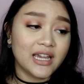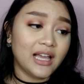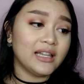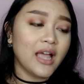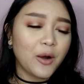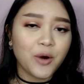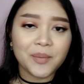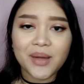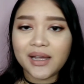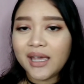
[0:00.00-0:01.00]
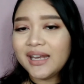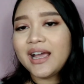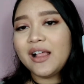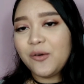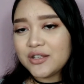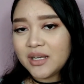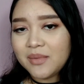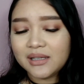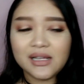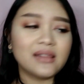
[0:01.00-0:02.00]
gel yang gue pakai ini kalian udah
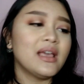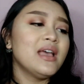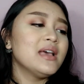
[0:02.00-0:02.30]
sering banget lihat